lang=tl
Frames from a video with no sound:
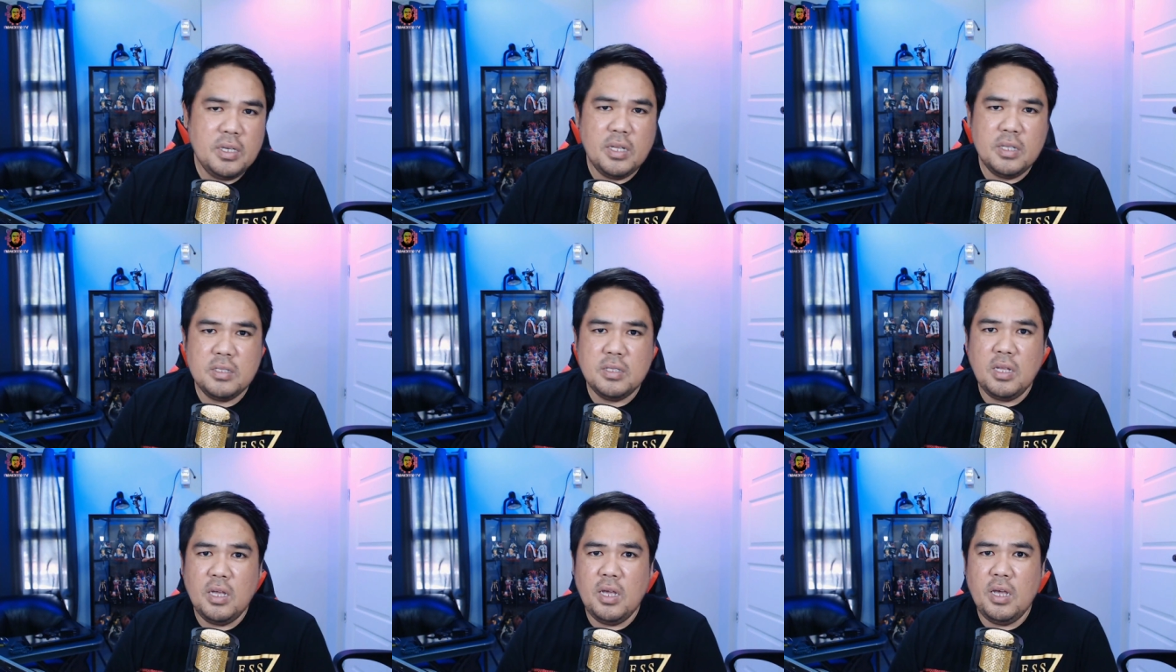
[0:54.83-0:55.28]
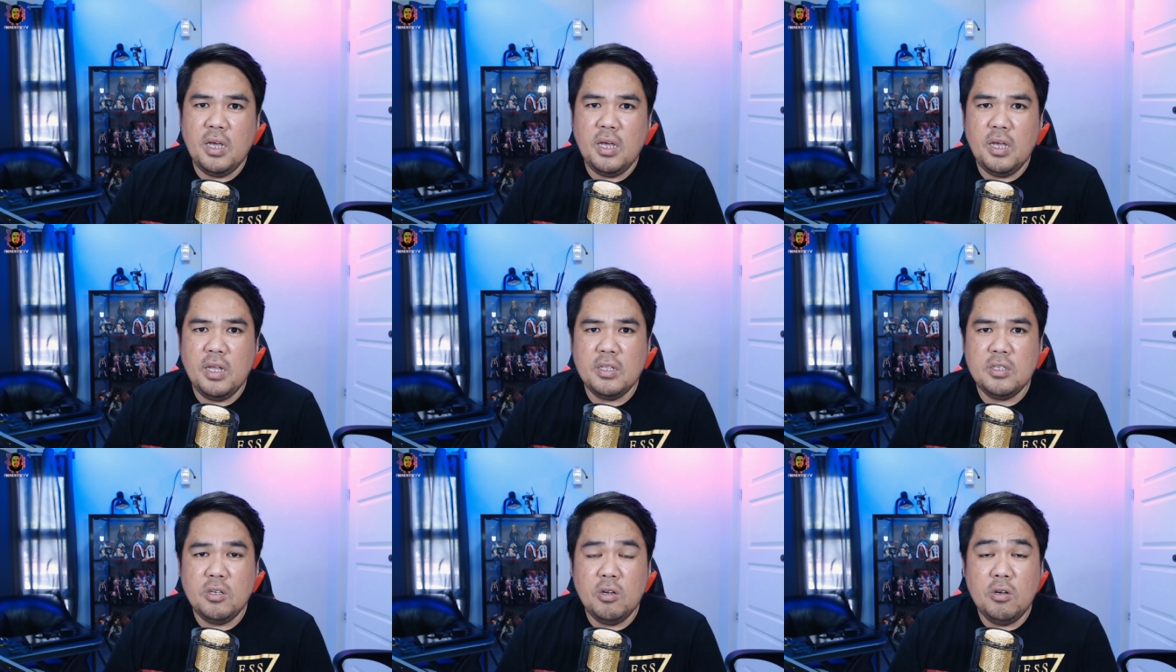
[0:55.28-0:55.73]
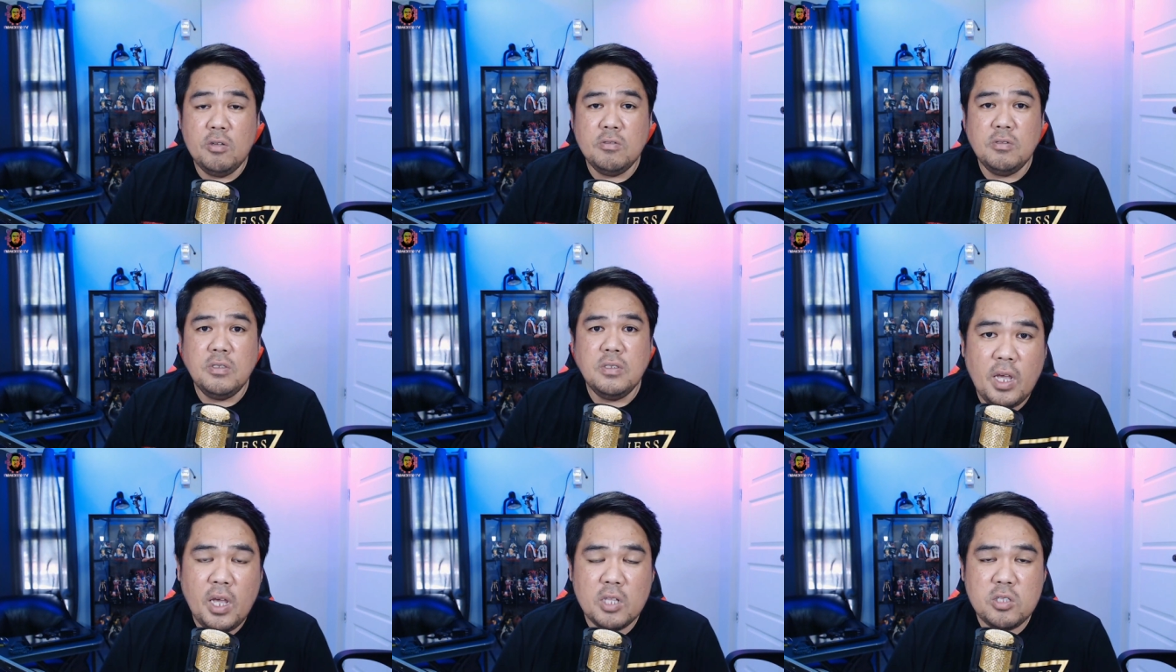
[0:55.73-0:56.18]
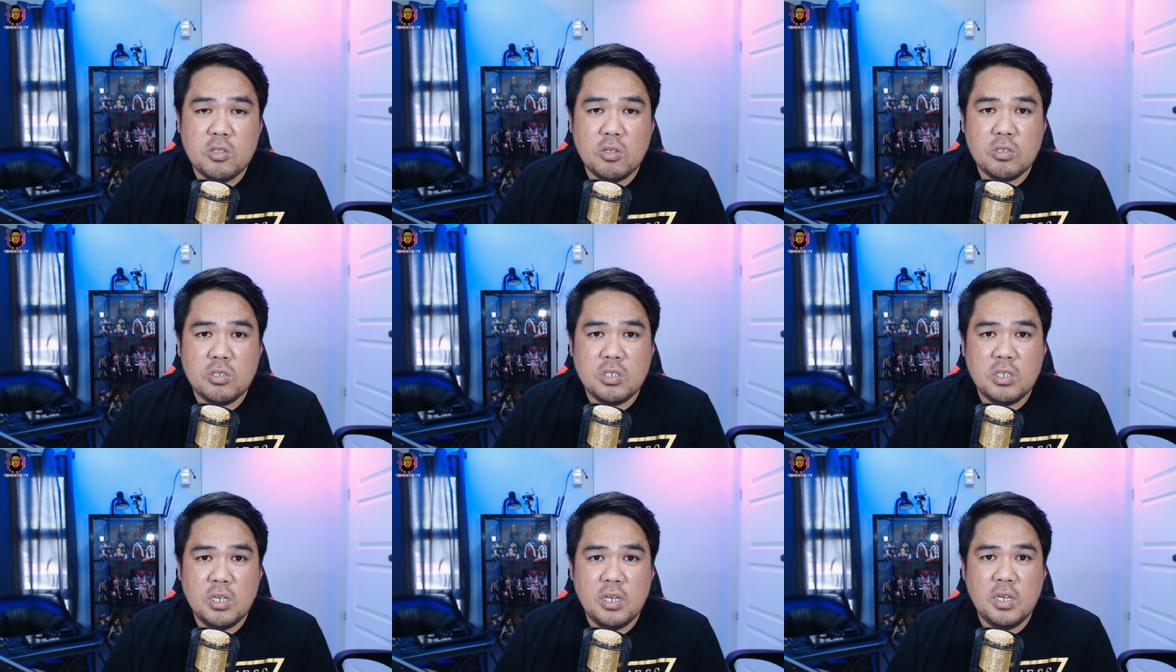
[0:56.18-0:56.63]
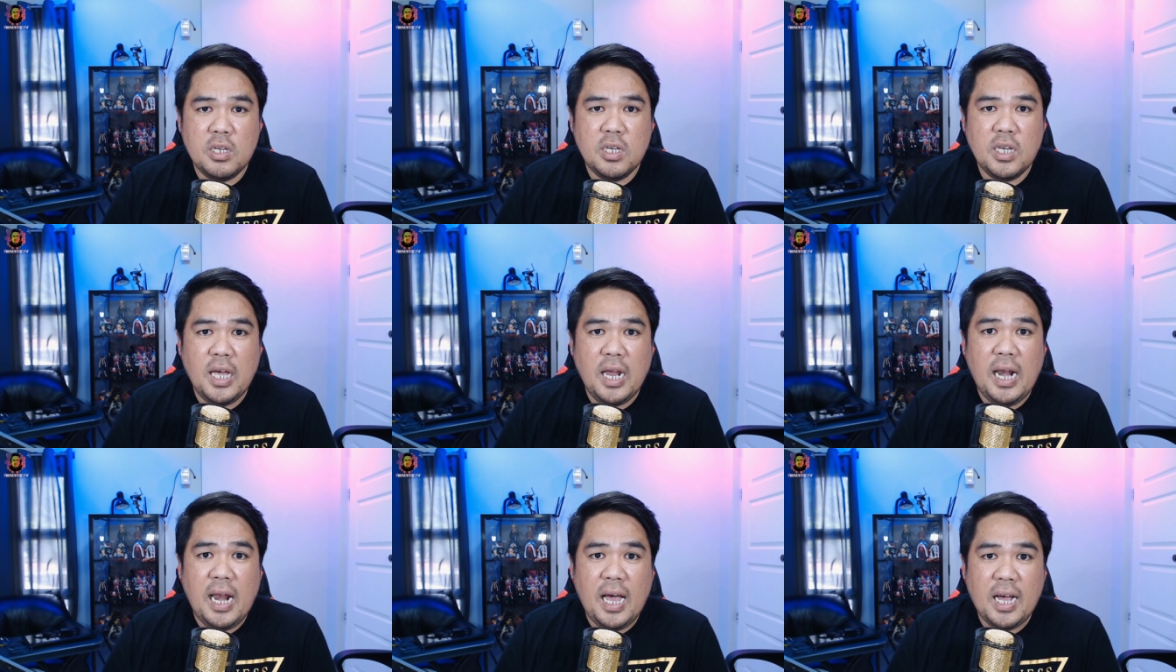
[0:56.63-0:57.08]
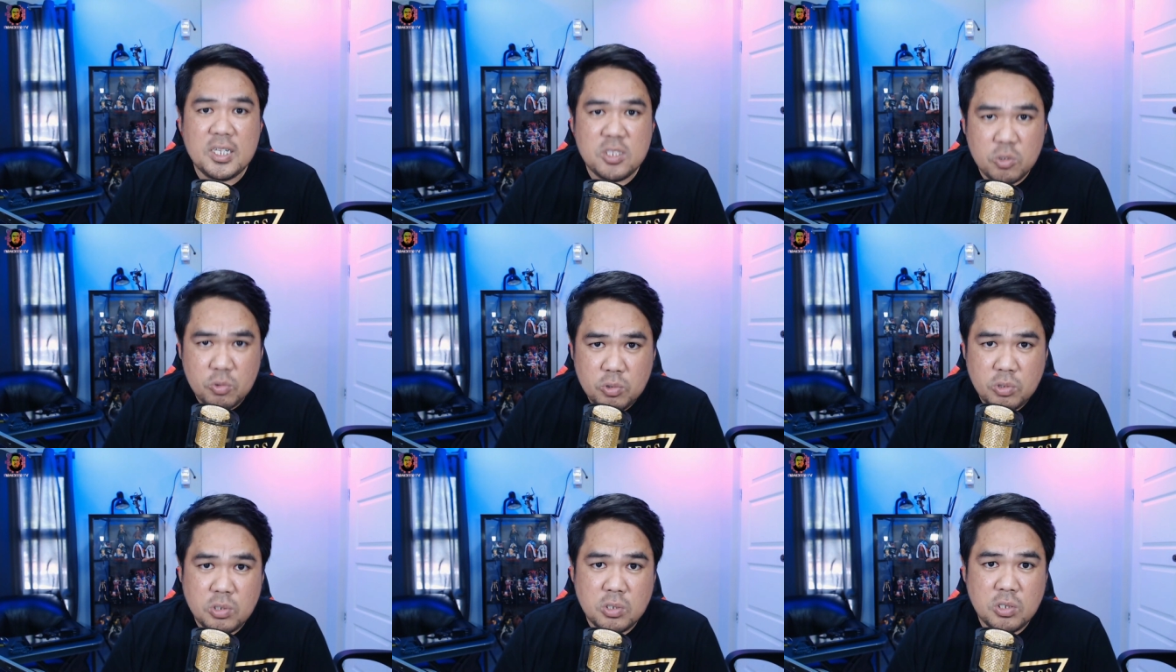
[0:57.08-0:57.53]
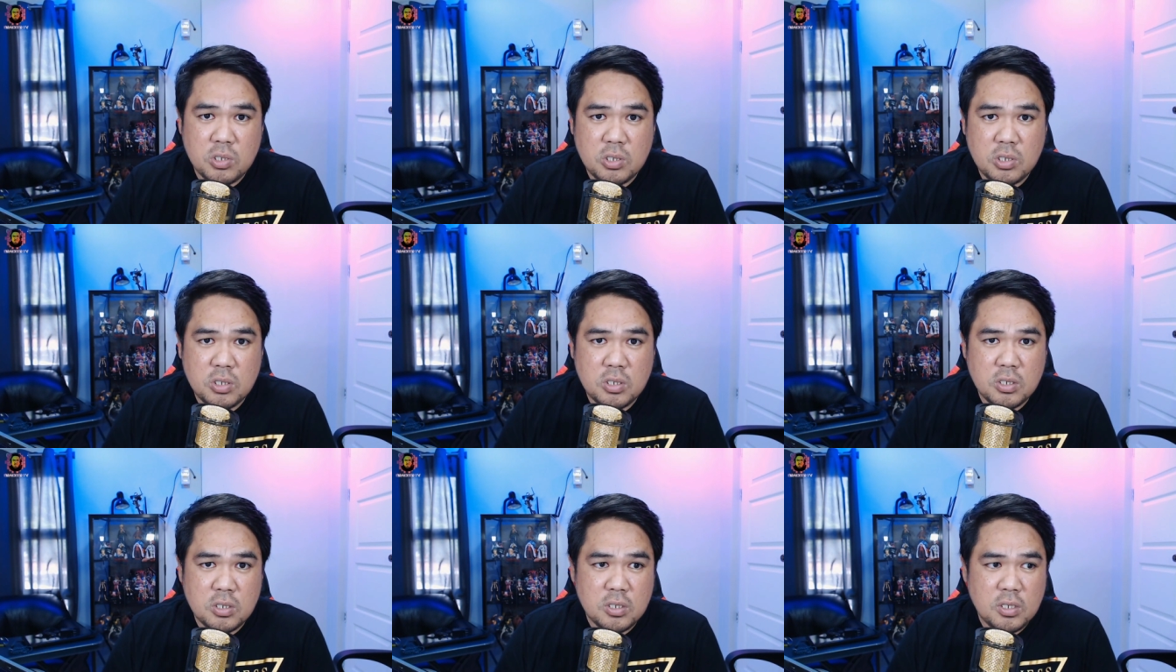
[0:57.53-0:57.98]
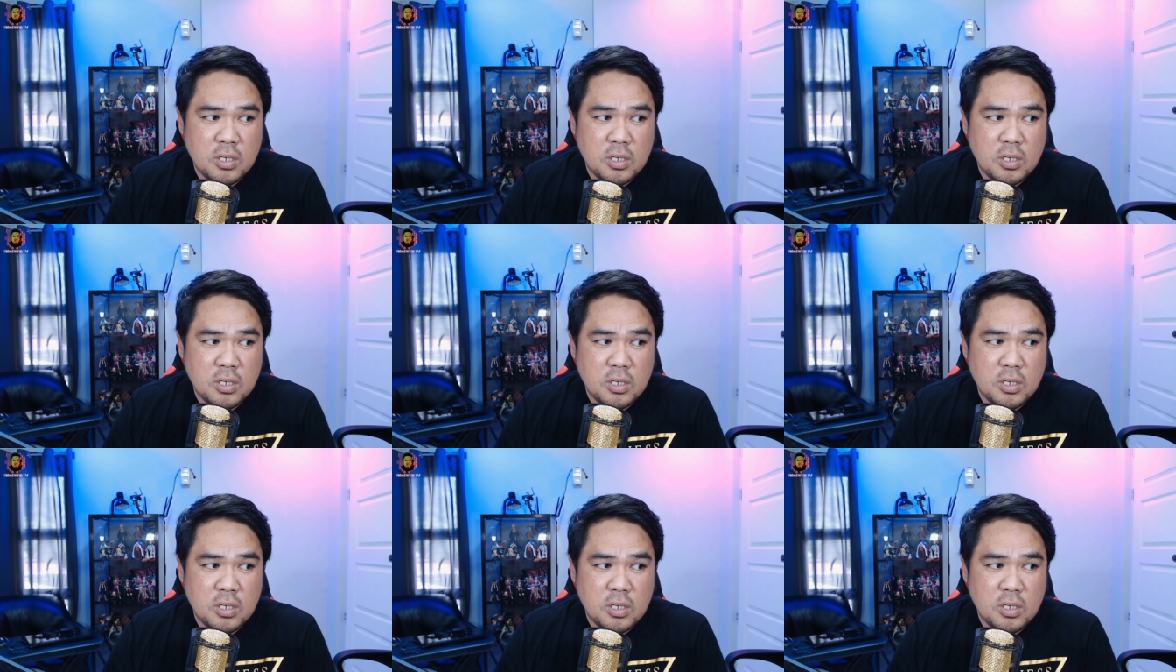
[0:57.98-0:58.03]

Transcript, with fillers: And then, yun. Ito si Galactus.